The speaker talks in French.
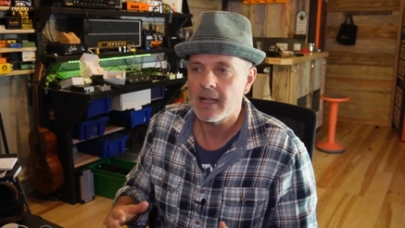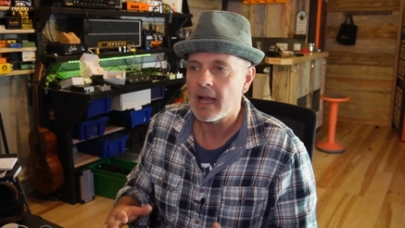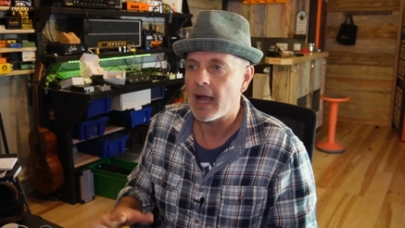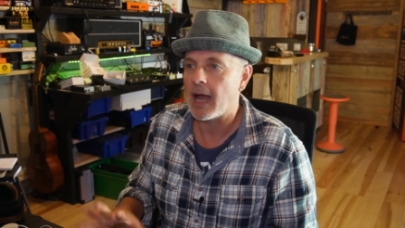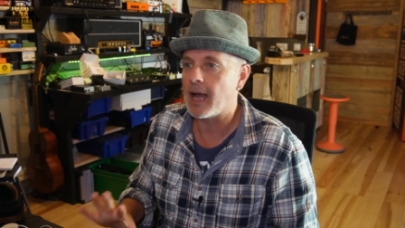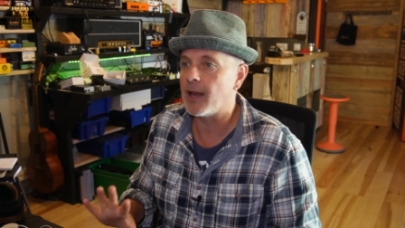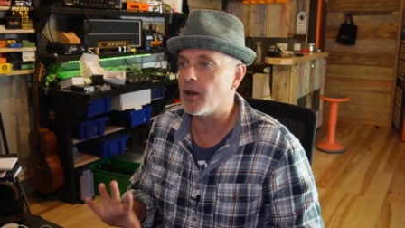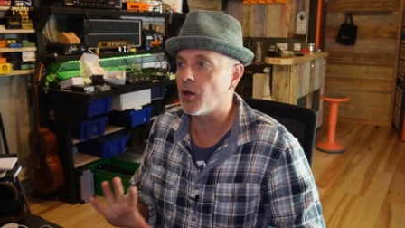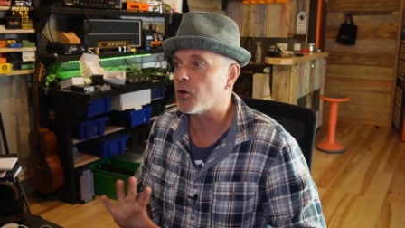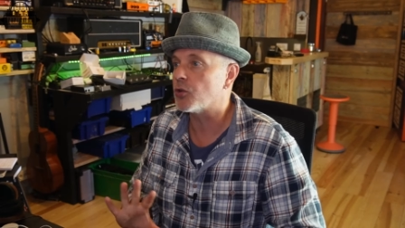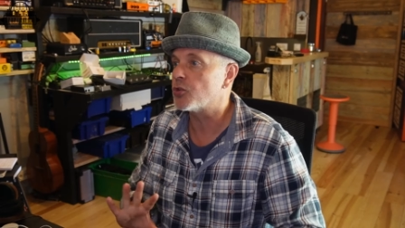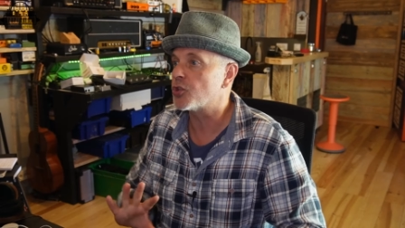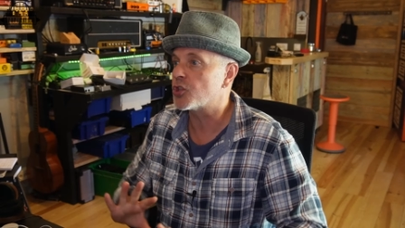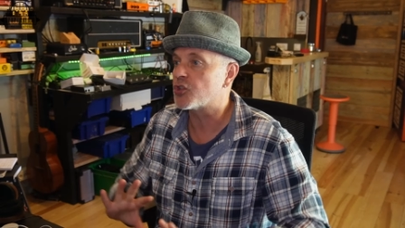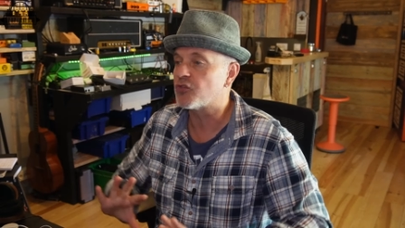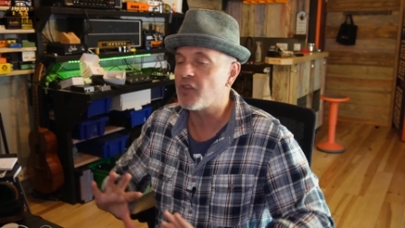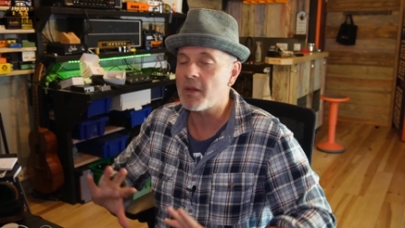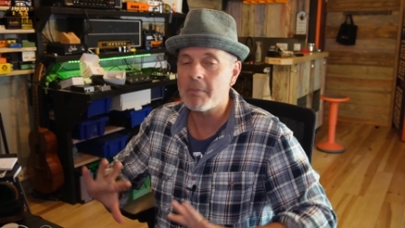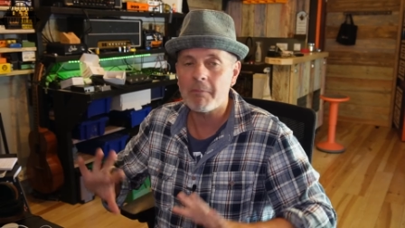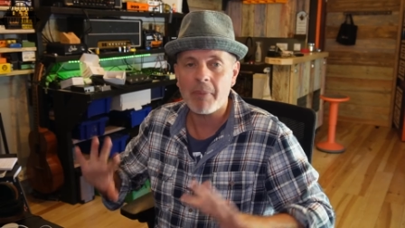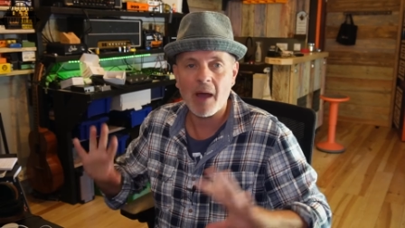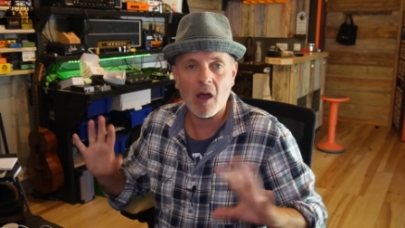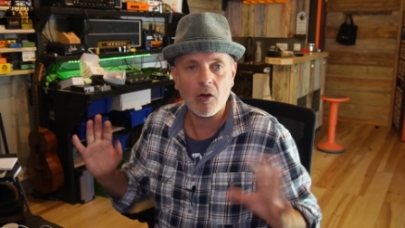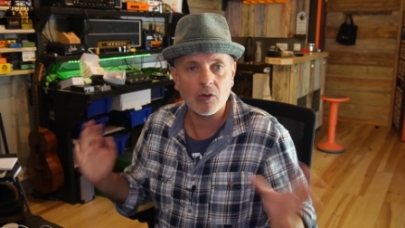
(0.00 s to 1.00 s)
Alors, je ne
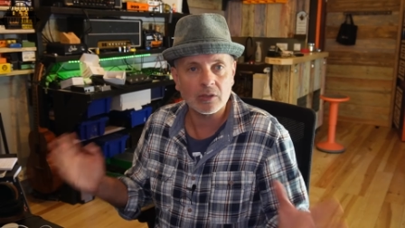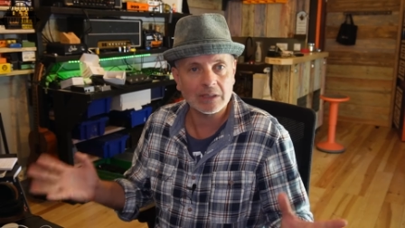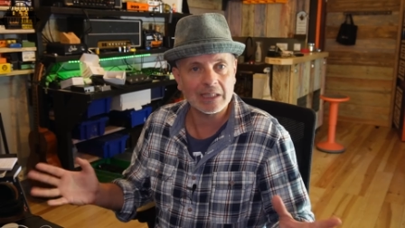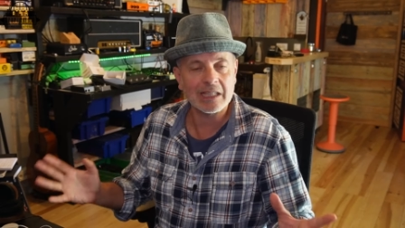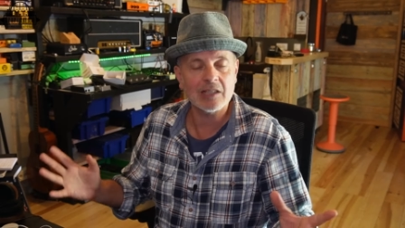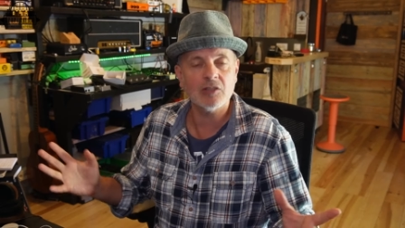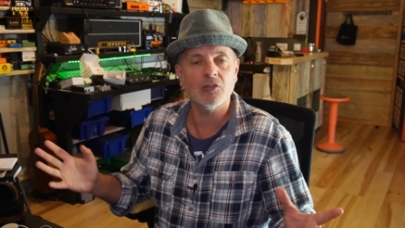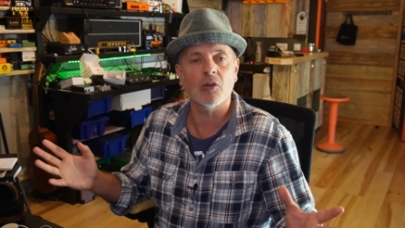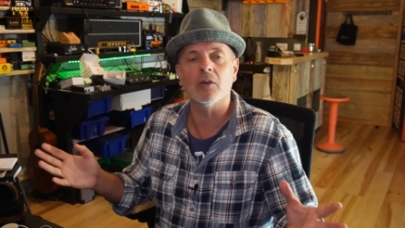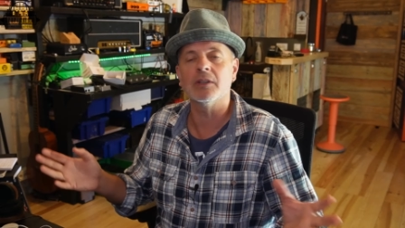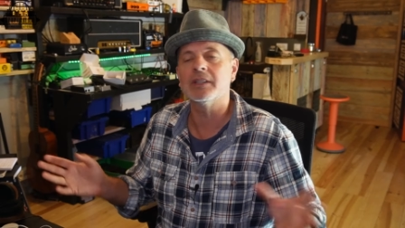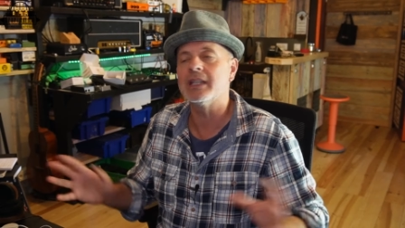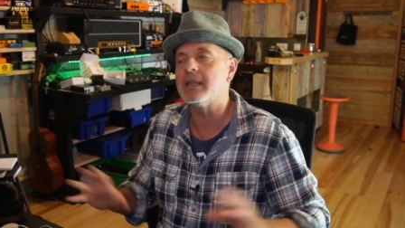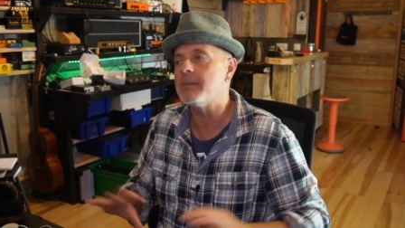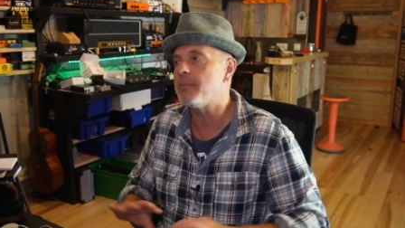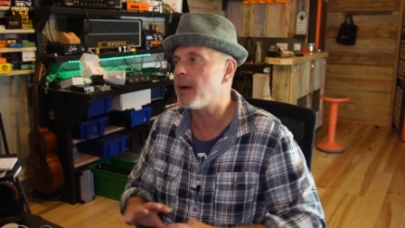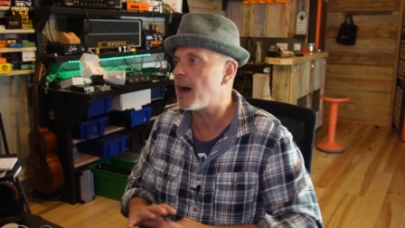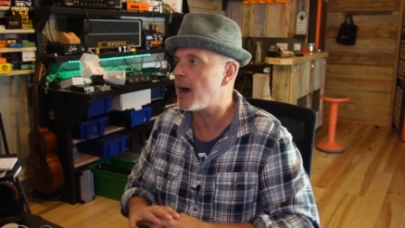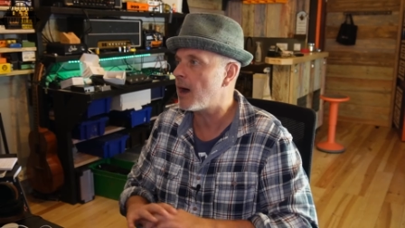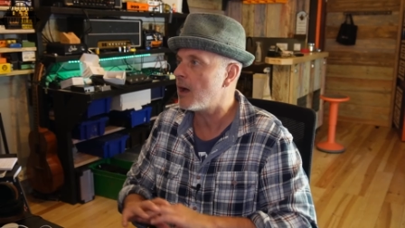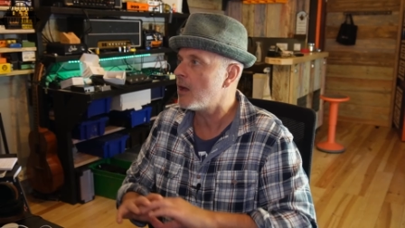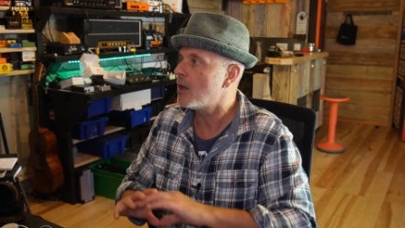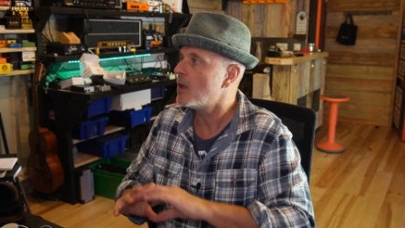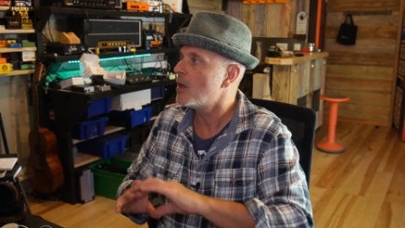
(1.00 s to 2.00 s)
vais pas rentrer dans le
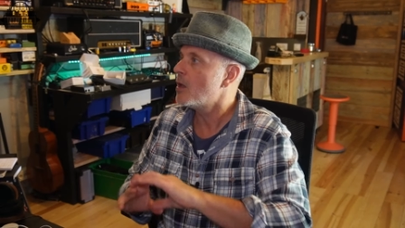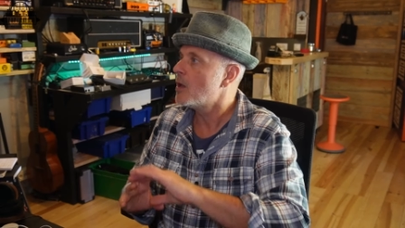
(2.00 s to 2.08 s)
débat